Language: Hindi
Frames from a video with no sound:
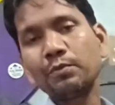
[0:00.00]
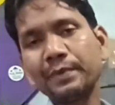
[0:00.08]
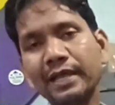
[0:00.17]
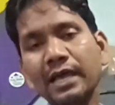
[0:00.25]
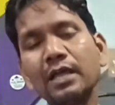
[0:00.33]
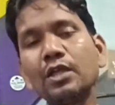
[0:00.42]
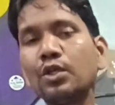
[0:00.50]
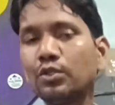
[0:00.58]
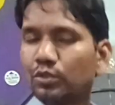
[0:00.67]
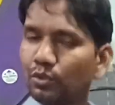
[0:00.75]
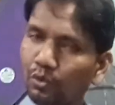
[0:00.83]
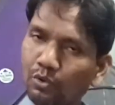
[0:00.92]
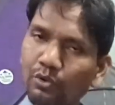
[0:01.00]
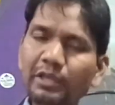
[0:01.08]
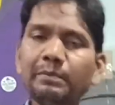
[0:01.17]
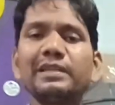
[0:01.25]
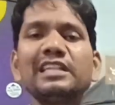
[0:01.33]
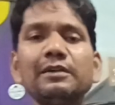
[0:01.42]
रुपए का है दोनों ही
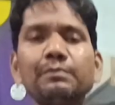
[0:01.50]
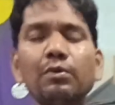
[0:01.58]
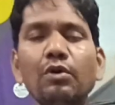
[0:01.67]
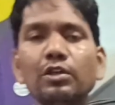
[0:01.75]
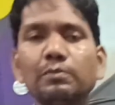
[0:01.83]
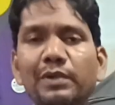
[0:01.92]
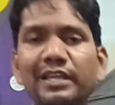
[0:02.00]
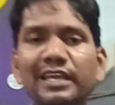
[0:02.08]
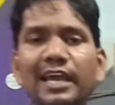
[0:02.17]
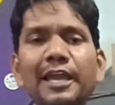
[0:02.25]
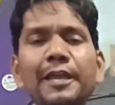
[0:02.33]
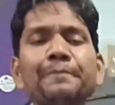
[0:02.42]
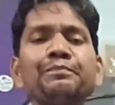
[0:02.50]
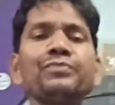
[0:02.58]
पतंग बहुत बढ़िया है